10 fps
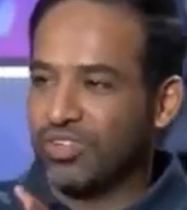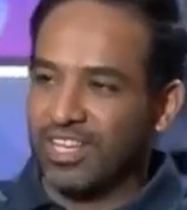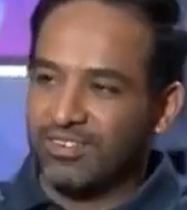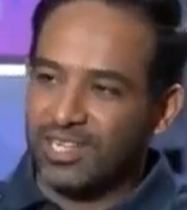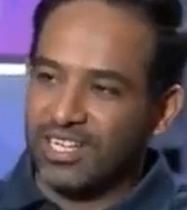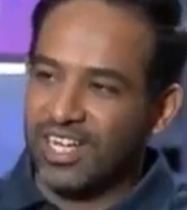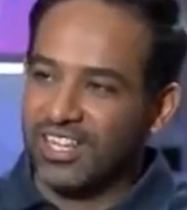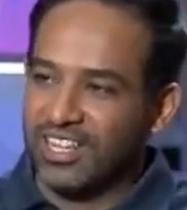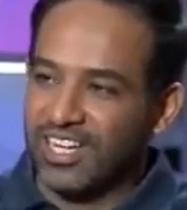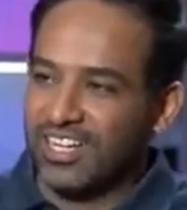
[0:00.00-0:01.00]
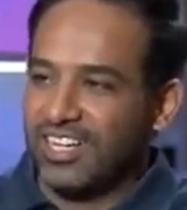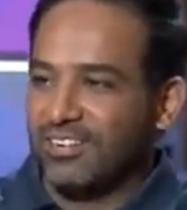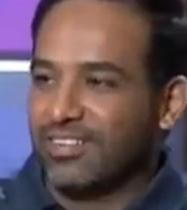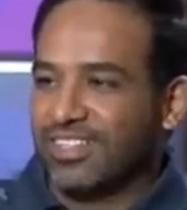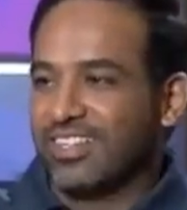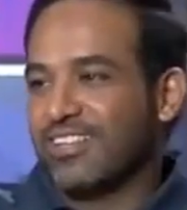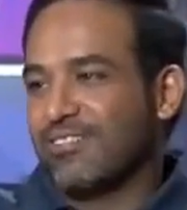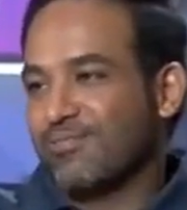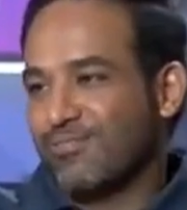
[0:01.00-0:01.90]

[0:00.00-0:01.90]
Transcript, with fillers: هذا ما هذا إيه. ذا كلها لو جابوا لك